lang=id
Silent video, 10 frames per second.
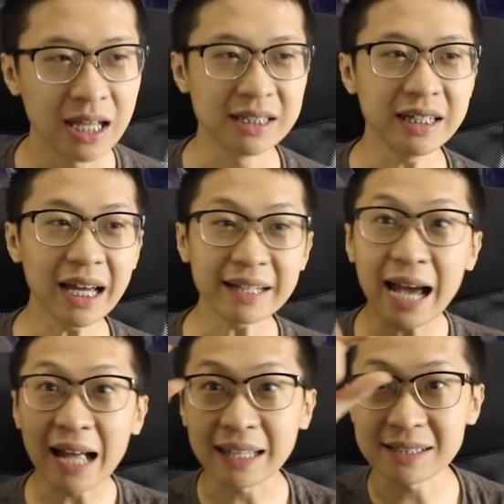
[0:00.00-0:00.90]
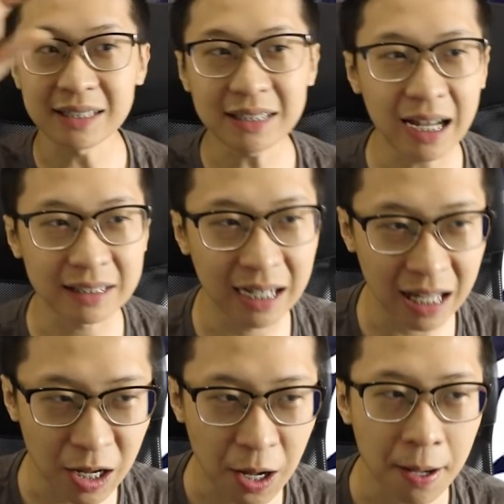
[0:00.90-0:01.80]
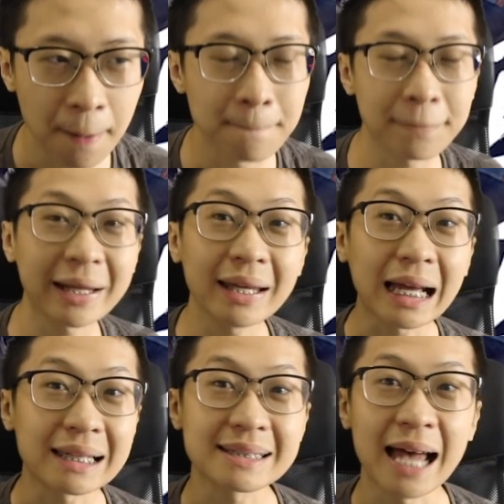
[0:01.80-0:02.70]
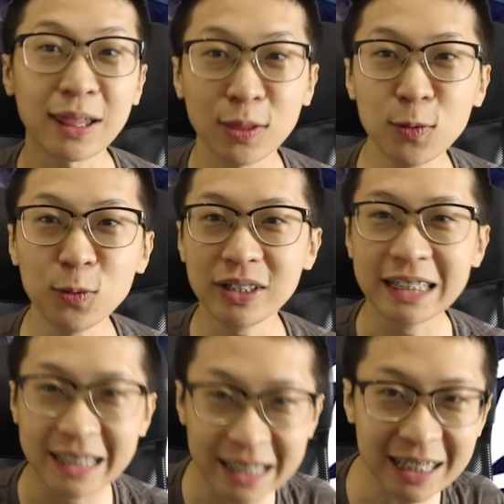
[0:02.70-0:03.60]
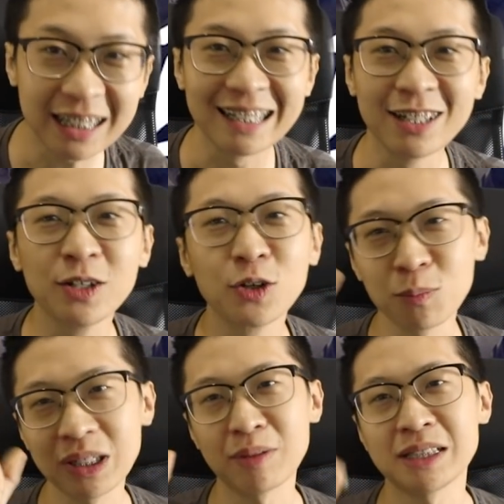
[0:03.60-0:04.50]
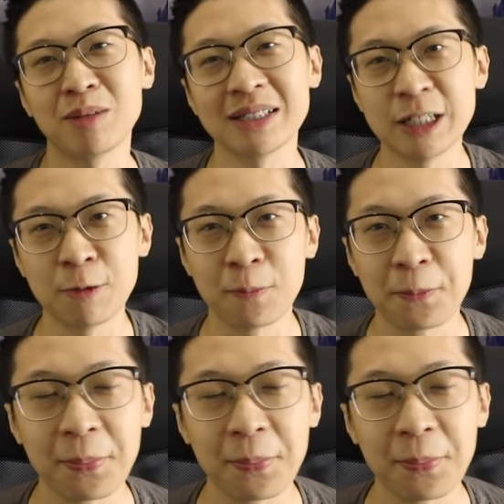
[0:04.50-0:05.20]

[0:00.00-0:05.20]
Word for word: Jadi yang di atas ini adalah peringkat satu di grupnya masing-masing.